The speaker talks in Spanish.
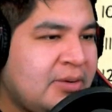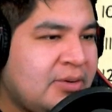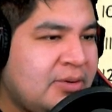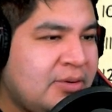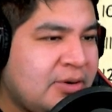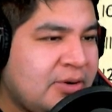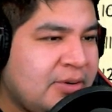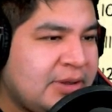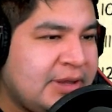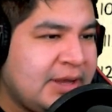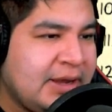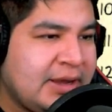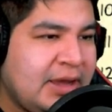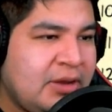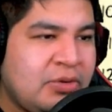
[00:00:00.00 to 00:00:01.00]
honrio
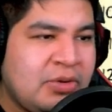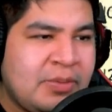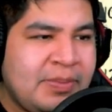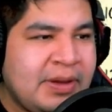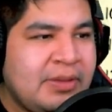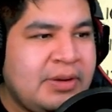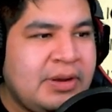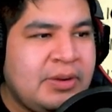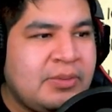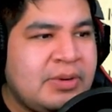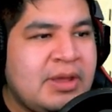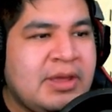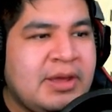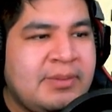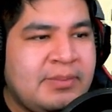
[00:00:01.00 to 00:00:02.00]
ataque y no ha apagado
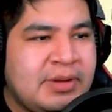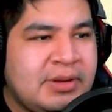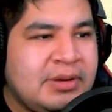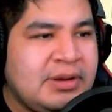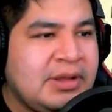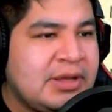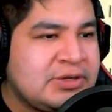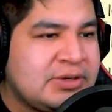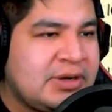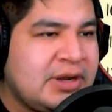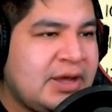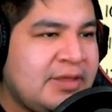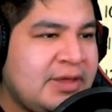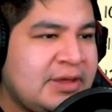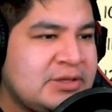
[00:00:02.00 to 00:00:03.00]
ninguna llama, ni hecho
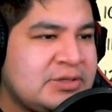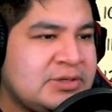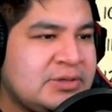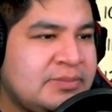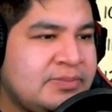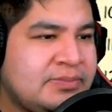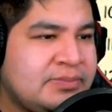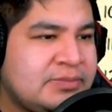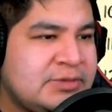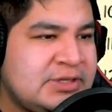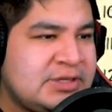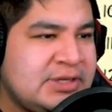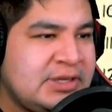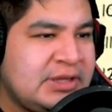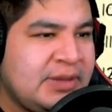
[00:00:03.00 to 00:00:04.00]
nada de eso. Si
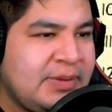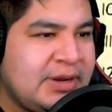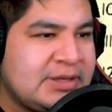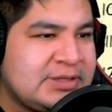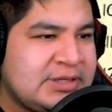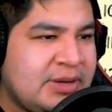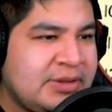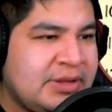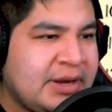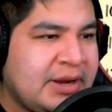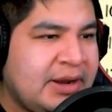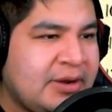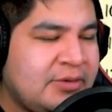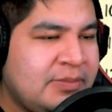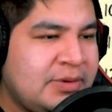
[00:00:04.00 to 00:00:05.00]
se siente amenazado,
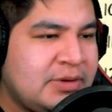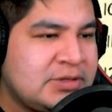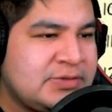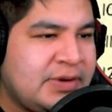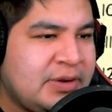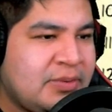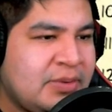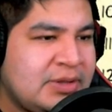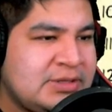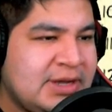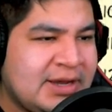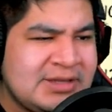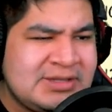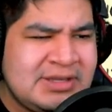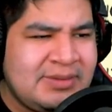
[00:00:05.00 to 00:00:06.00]
atacará con menos frecuencia.
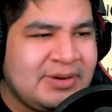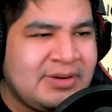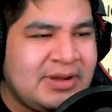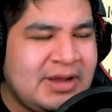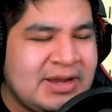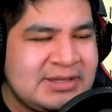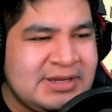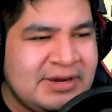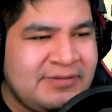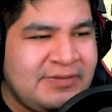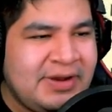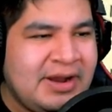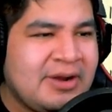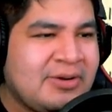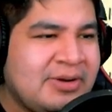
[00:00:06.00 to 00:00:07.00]
¿A qué se,
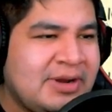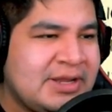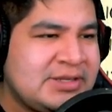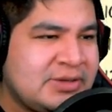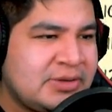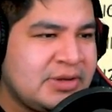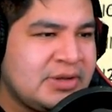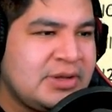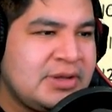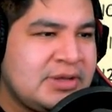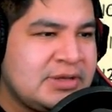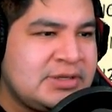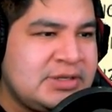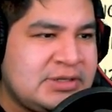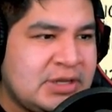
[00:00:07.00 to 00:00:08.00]
referirá con eso?
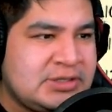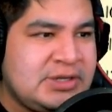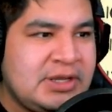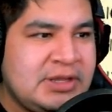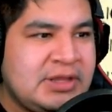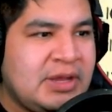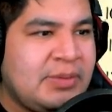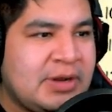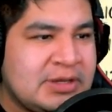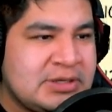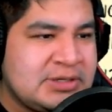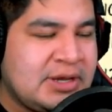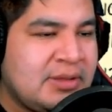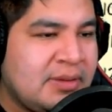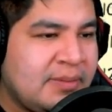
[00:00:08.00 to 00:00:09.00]
Si se siente
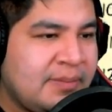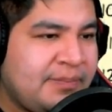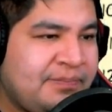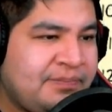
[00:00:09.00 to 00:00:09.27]
amenazado.